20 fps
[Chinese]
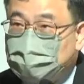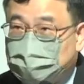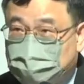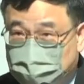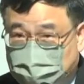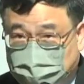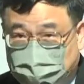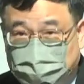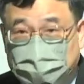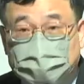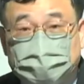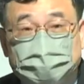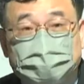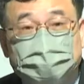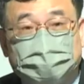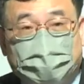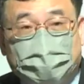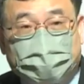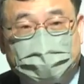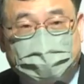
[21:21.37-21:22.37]
圣经
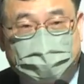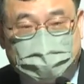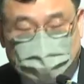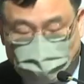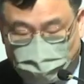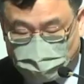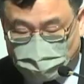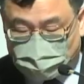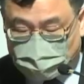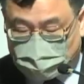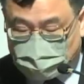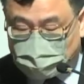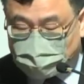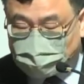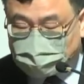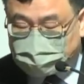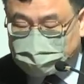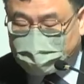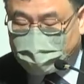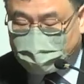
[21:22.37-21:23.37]
讲得很清楚，基
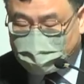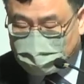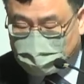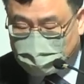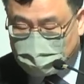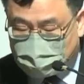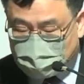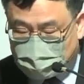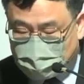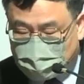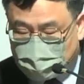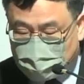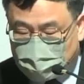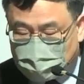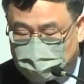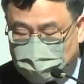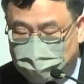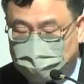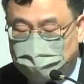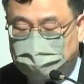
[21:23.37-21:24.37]
督再来呢
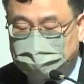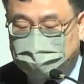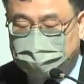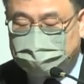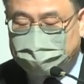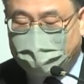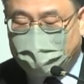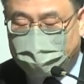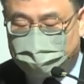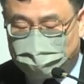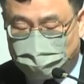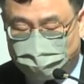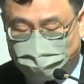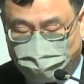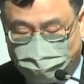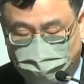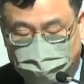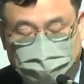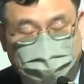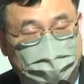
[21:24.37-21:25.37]
是驾着
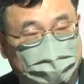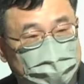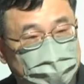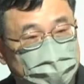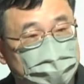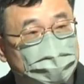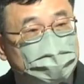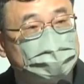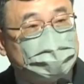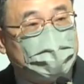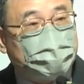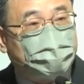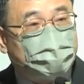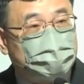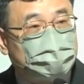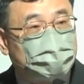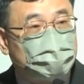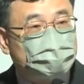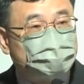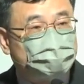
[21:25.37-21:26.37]
云彩的，这个代表
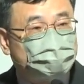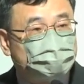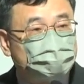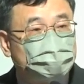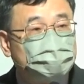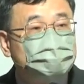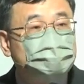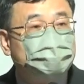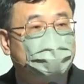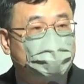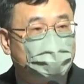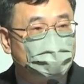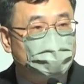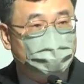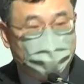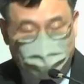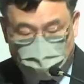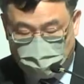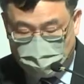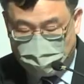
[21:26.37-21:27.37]
他的尊荣。
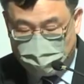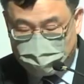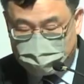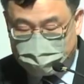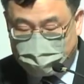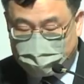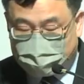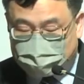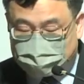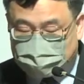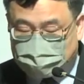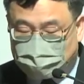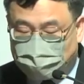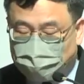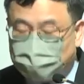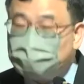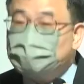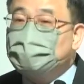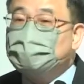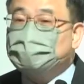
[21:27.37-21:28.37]
也
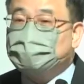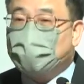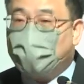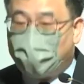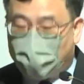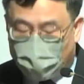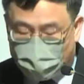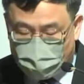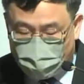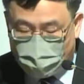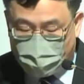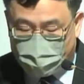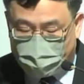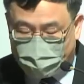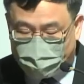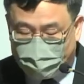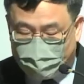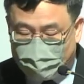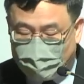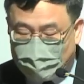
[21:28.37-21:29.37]
有个超越，
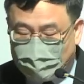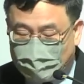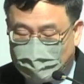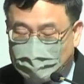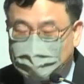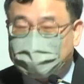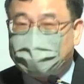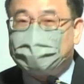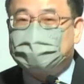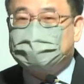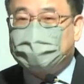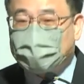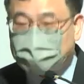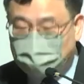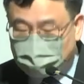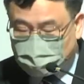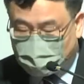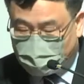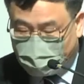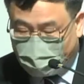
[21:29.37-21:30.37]
他要带
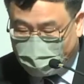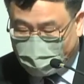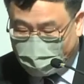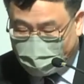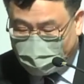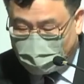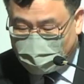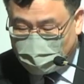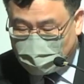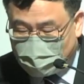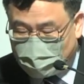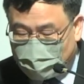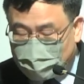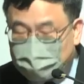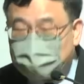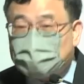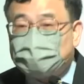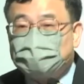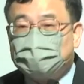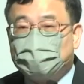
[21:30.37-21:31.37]
着能力来。
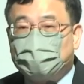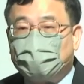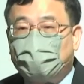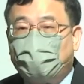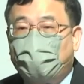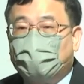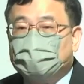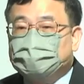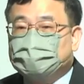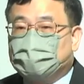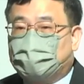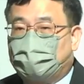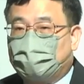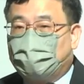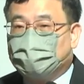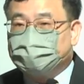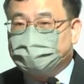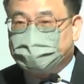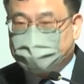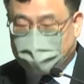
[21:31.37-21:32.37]
那时候号角
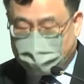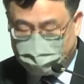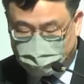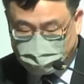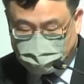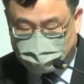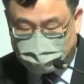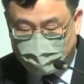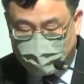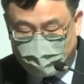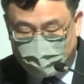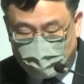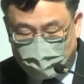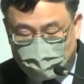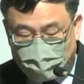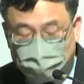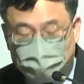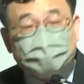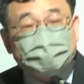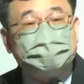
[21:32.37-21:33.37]
要响起，
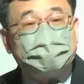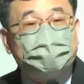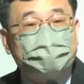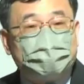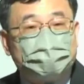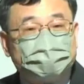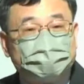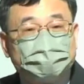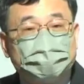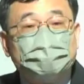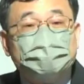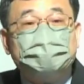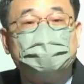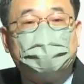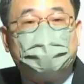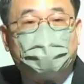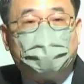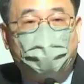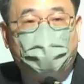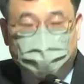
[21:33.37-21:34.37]
就代表胜利
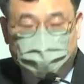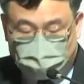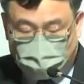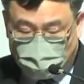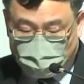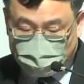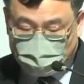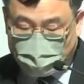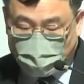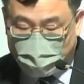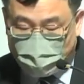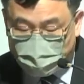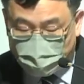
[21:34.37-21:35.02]
的号角，对吧？